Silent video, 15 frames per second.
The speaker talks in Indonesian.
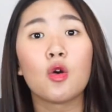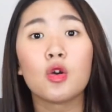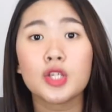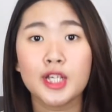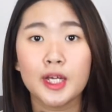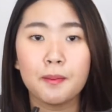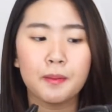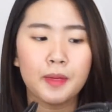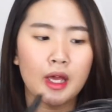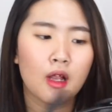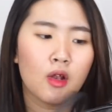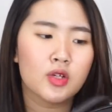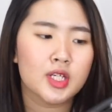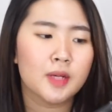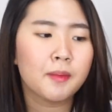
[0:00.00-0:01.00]
longchamp ya
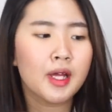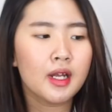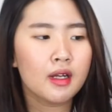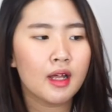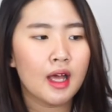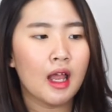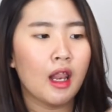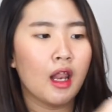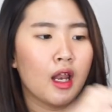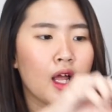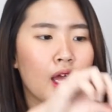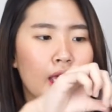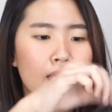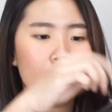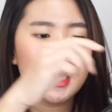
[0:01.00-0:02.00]
longchamp kan ala
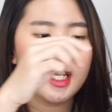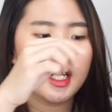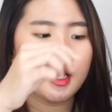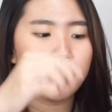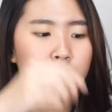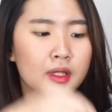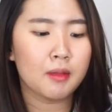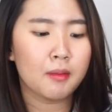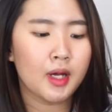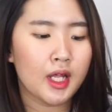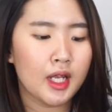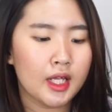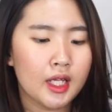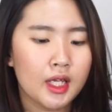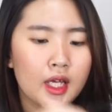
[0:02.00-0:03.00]
kayak gini nih pertama
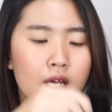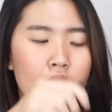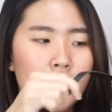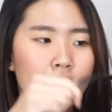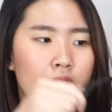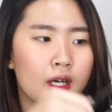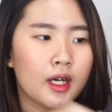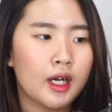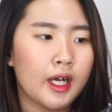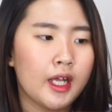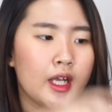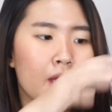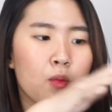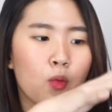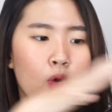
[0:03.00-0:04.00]
kali kayak
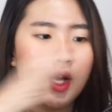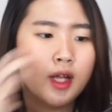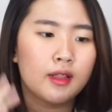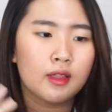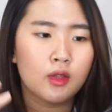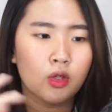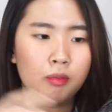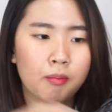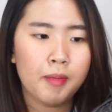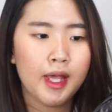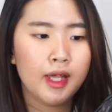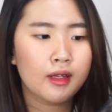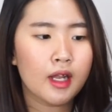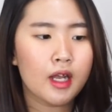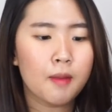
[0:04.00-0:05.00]
dia buat tote bag
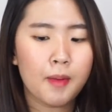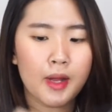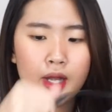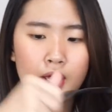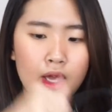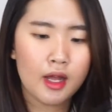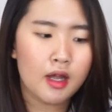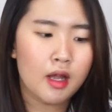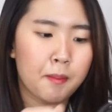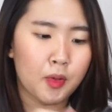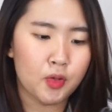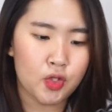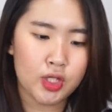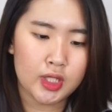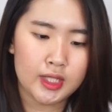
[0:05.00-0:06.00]
dan depannya ada
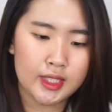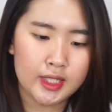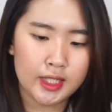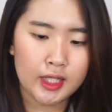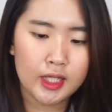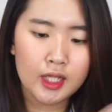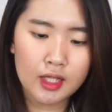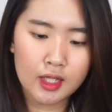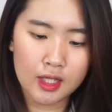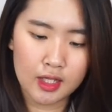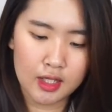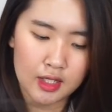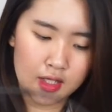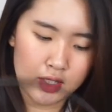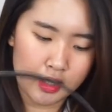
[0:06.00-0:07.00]
pouch kecil
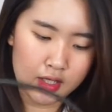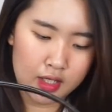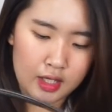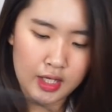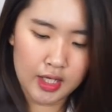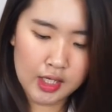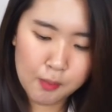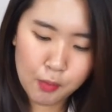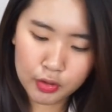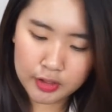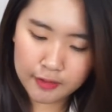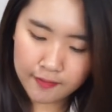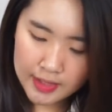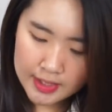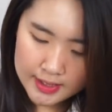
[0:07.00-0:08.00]
ini
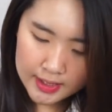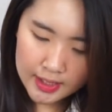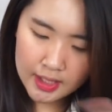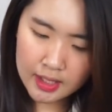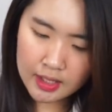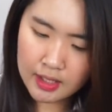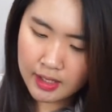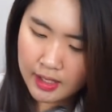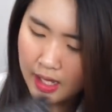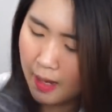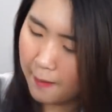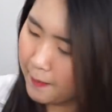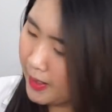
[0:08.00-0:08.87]
motifnya sih apa